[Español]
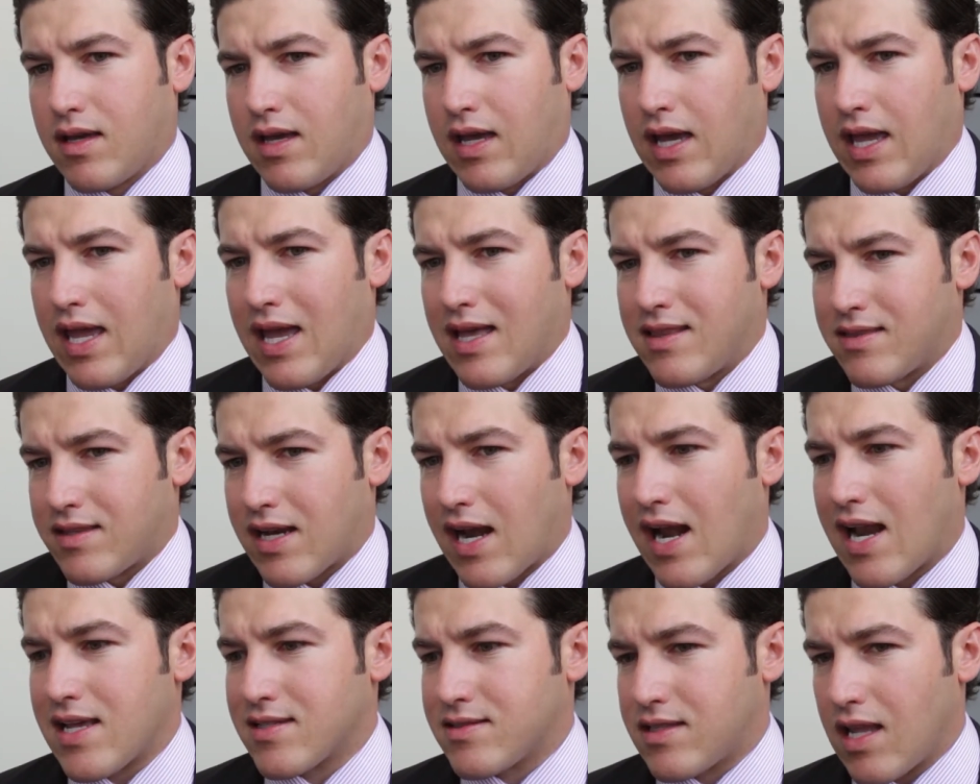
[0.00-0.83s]
que ya
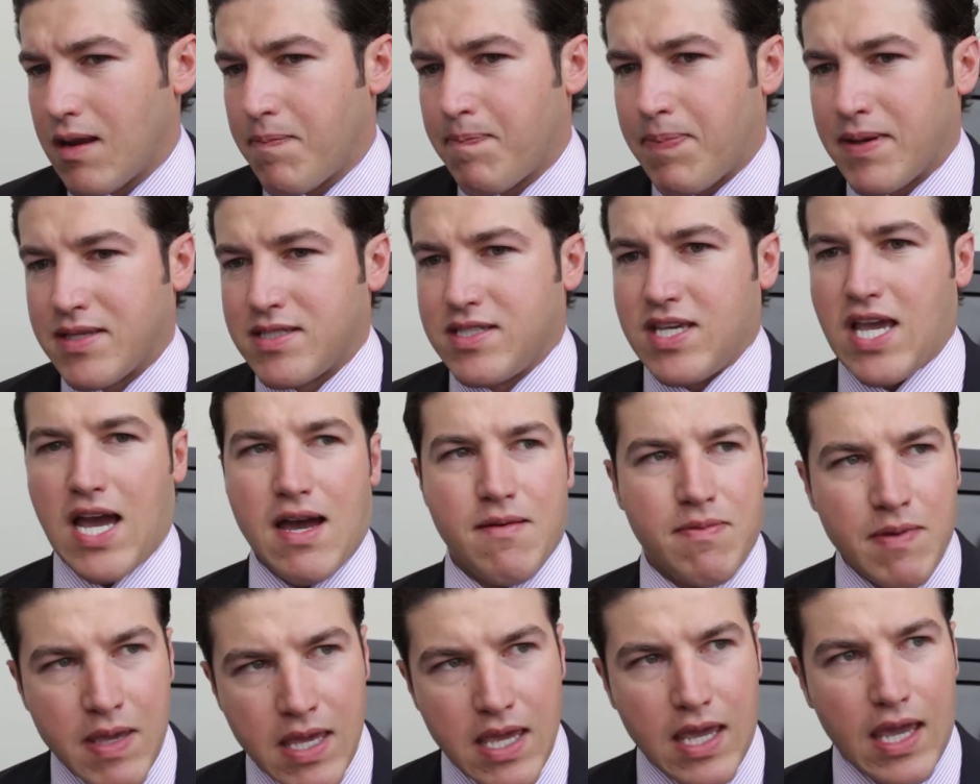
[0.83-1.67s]
entré a las tripas,
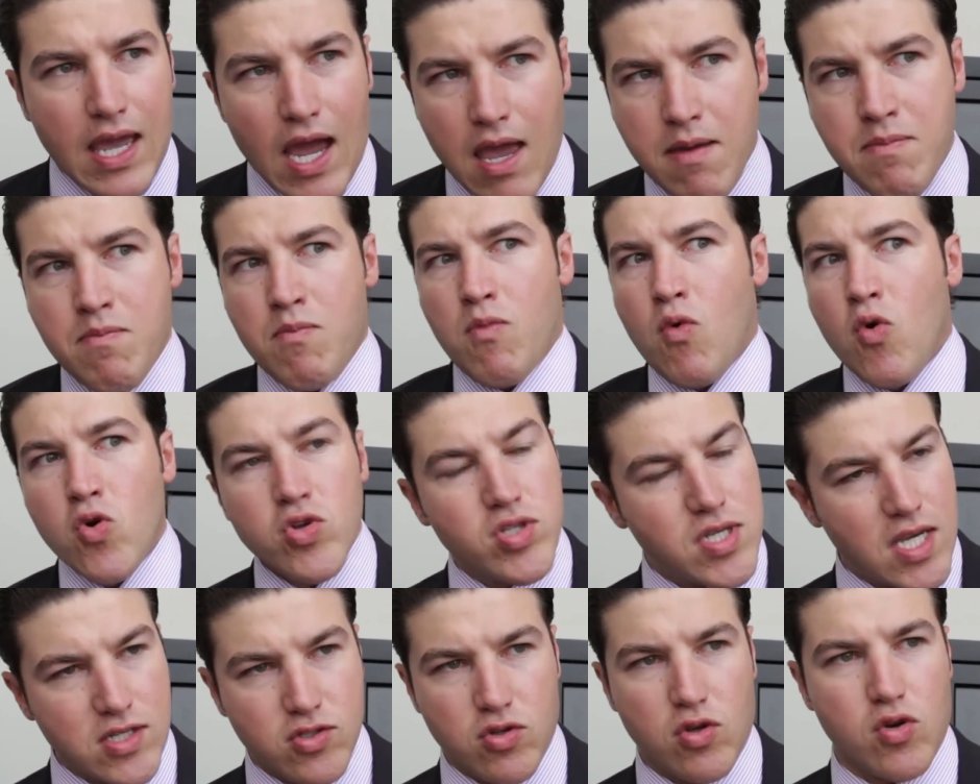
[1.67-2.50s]
ya vi que hay
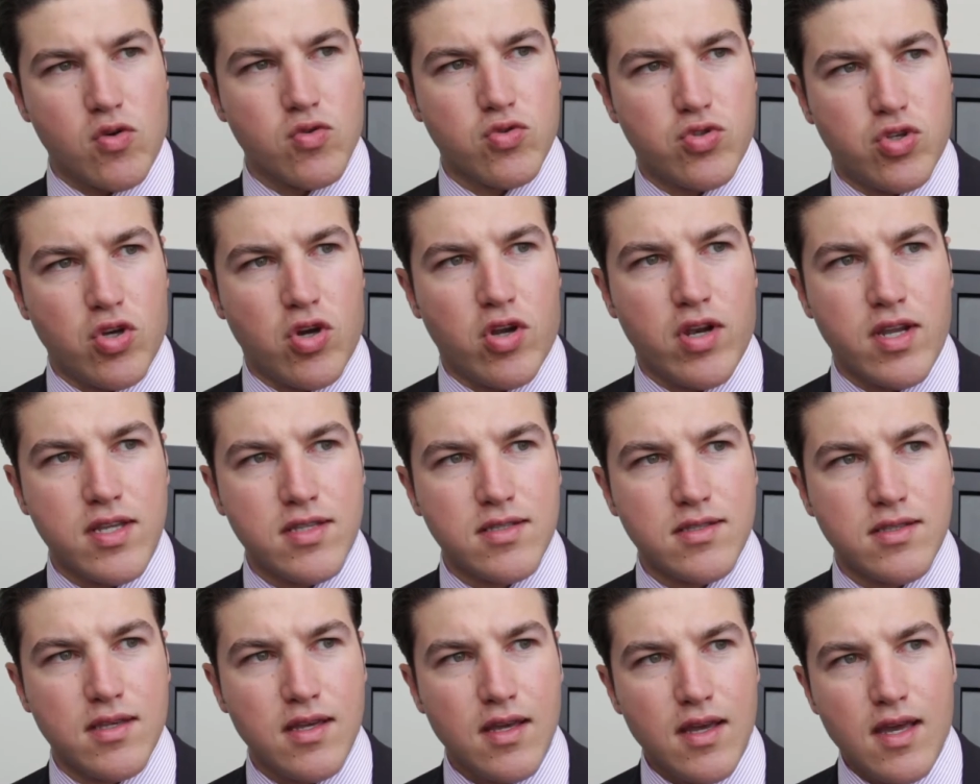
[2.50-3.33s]
muchas
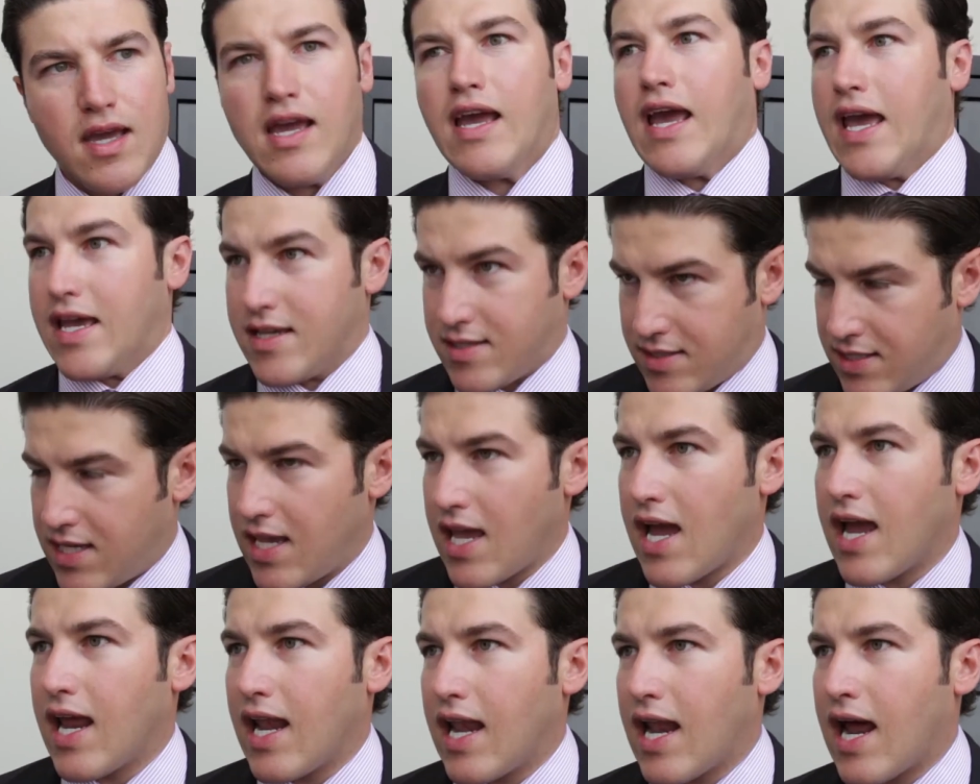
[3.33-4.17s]
soluciones, que
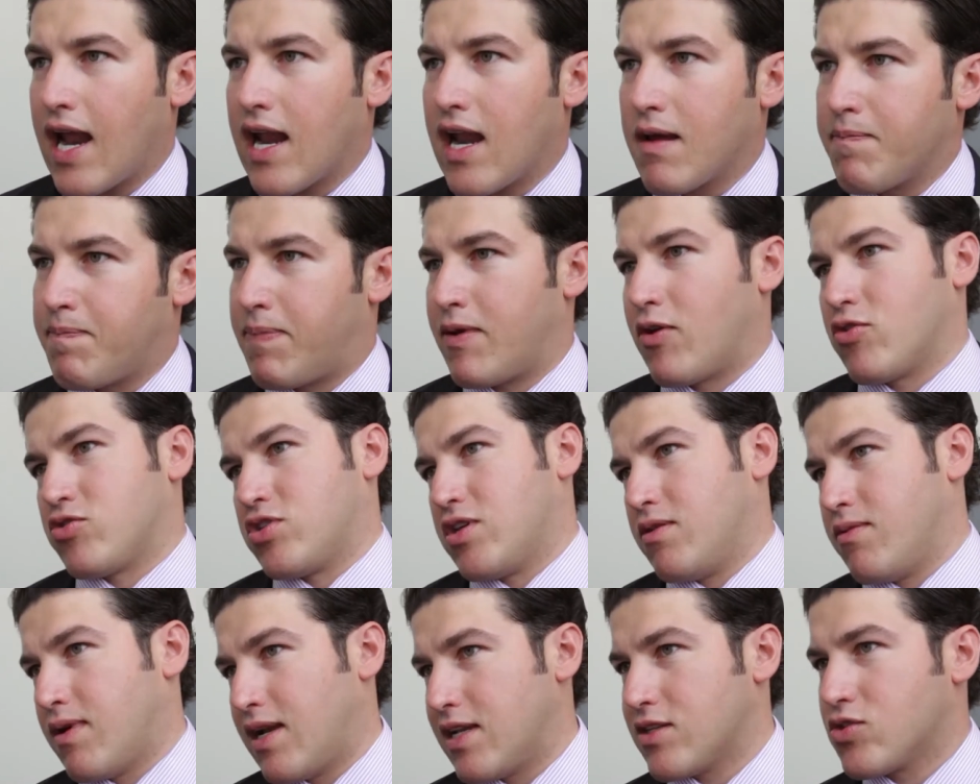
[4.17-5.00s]
sí hay lana, pero
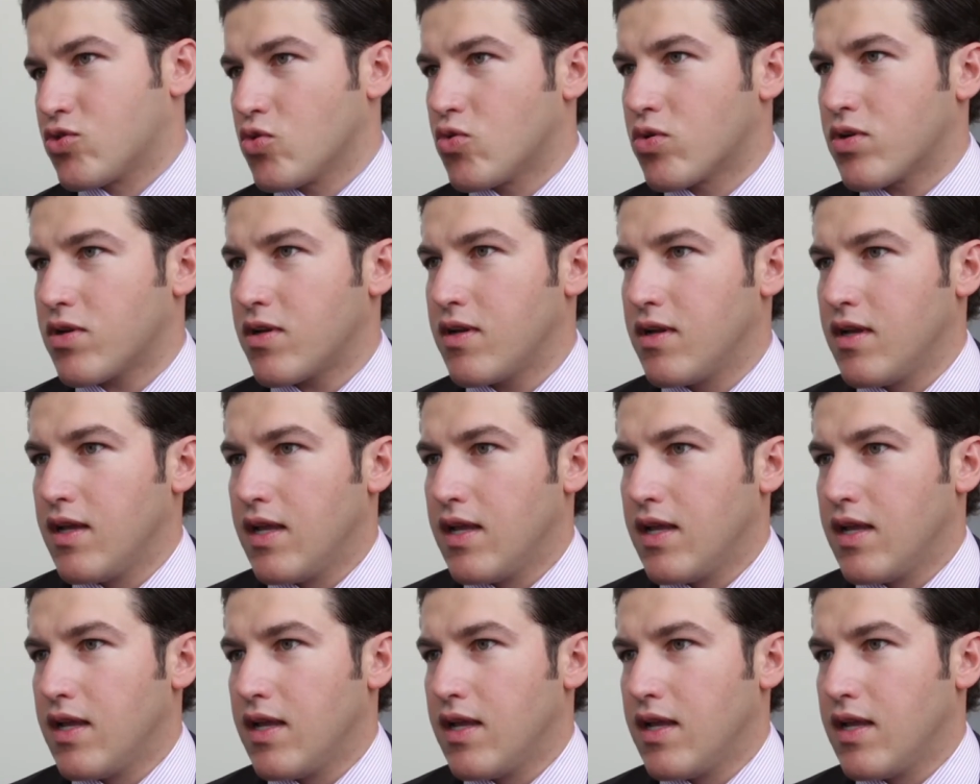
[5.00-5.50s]
se va al sur